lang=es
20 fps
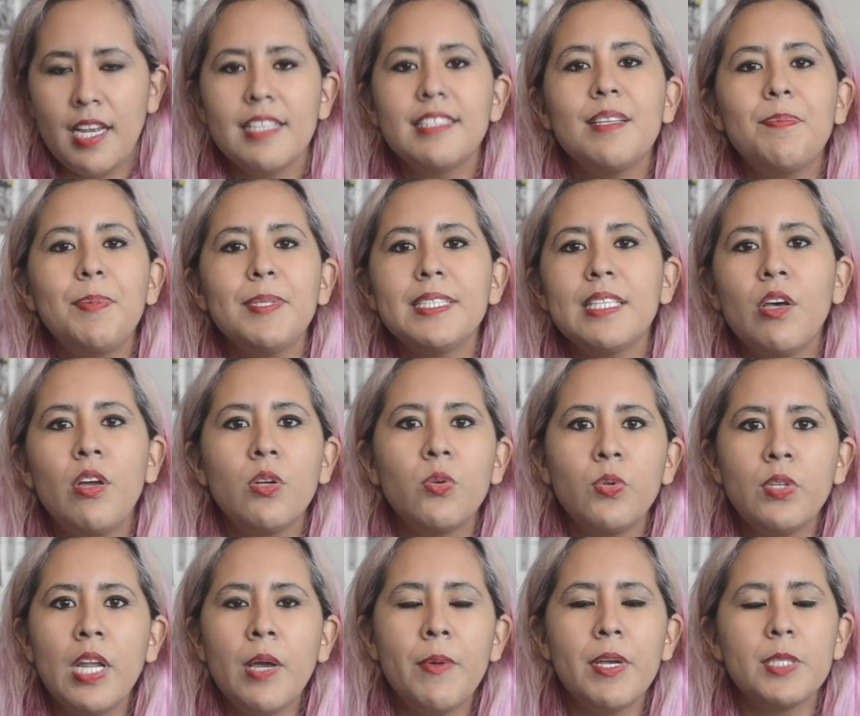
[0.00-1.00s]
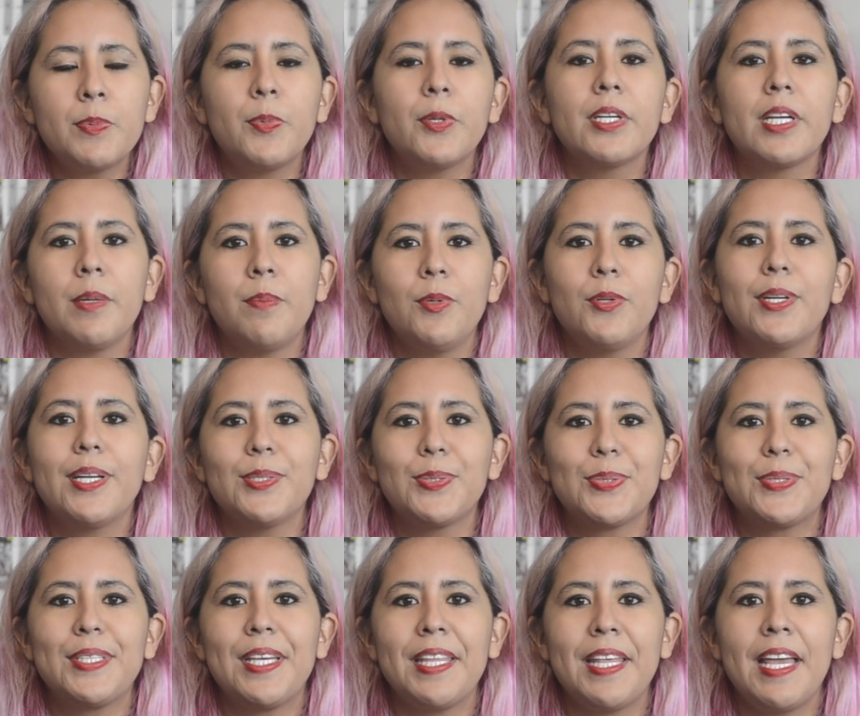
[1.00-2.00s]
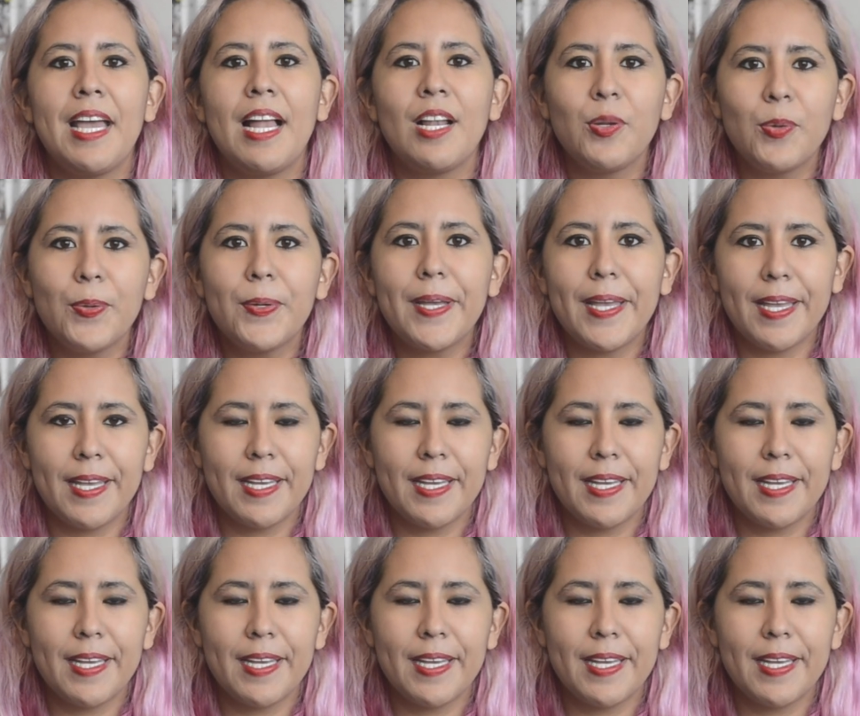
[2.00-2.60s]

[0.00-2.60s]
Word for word: ¿Les ha pasado alguna vez, por ejemplo, que sucede algo